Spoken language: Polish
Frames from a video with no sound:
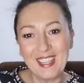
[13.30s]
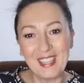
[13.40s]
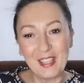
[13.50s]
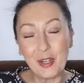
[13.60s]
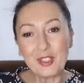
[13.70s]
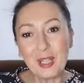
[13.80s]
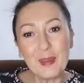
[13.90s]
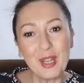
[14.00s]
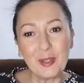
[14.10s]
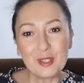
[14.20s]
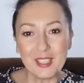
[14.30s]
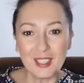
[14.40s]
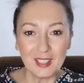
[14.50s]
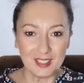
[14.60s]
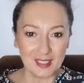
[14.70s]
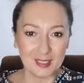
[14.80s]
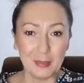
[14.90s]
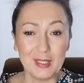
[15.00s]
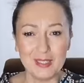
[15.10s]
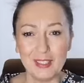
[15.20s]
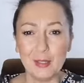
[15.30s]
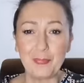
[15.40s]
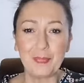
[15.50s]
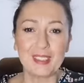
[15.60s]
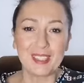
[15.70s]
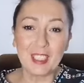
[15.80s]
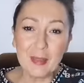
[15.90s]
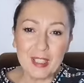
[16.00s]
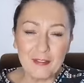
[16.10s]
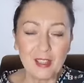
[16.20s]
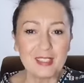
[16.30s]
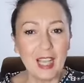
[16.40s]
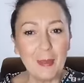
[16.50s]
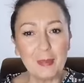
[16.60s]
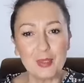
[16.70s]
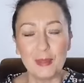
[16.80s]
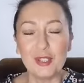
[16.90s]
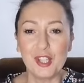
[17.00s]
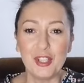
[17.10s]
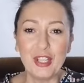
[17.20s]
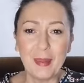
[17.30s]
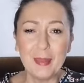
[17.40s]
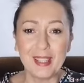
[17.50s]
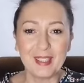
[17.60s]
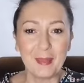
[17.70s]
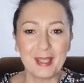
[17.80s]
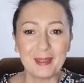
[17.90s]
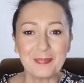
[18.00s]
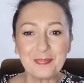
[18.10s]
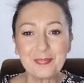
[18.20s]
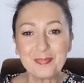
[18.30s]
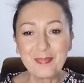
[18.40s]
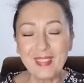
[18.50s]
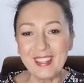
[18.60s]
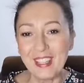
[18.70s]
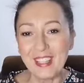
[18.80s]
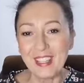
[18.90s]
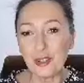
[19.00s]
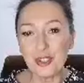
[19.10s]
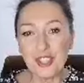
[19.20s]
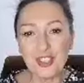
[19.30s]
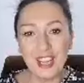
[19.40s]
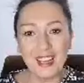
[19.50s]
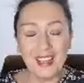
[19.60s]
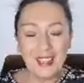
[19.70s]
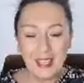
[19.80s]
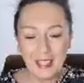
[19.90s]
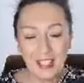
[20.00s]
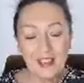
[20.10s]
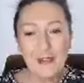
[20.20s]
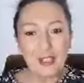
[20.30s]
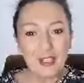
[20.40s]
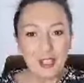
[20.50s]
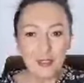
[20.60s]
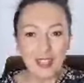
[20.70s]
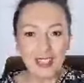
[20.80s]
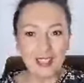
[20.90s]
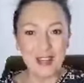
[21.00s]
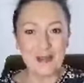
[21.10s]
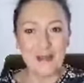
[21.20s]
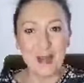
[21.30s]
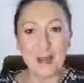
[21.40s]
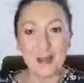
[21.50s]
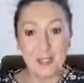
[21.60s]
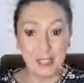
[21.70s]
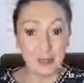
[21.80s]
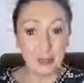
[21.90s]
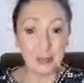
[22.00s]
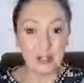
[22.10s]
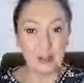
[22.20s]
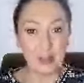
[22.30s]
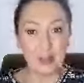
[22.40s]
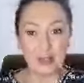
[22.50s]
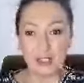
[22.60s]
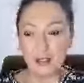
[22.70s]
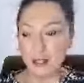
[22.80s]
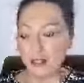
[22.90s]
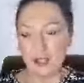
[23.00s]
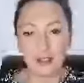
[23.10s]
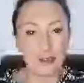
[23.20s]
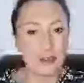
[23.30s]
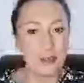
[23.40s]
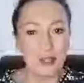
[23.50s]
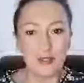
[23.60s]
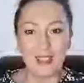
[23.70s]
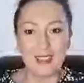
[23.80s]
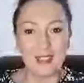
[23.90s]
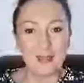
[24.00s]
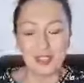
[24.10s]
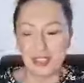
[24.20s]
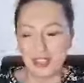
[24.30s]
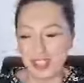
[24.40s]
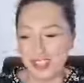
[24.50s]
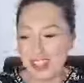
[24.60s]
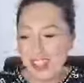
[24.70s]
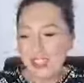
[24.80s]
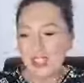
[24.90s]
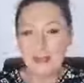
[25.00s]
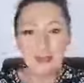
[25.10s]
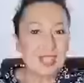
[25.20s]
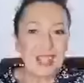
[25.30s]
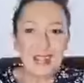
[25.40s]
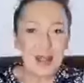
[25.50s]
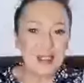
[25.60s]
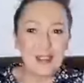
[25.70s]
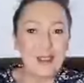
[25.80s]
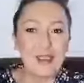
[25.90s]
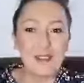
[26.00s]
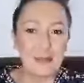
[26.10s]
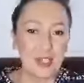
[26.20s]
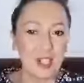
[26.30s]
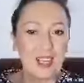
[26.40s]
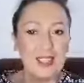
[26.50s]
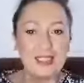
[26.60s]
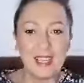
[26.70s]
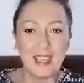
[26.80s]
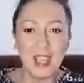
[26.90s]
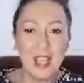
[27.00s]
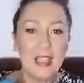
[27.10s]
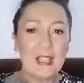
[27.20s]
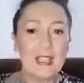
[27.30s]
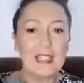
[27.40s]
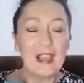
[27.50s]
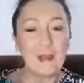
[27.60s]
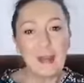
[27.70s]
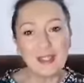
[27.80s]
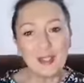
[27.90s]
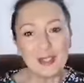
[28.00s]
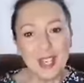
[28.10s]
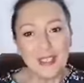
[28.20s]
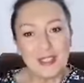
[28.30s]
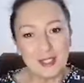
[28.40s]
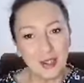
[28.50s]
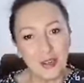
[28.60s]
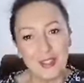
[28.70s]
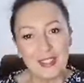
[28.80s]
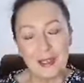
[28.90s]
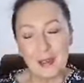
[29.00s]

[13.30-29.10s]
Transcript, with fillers: e, rok temu jako cykl transmisji z takimi refleksjami, przemyśleniami na temat naszego życia, ile właściwie y, mamy wskazówek pozostawionych, czy w Piśmie Świętym, czy, czy, czy w psalmach, w ogóle w przekazach, y, jak bardzo często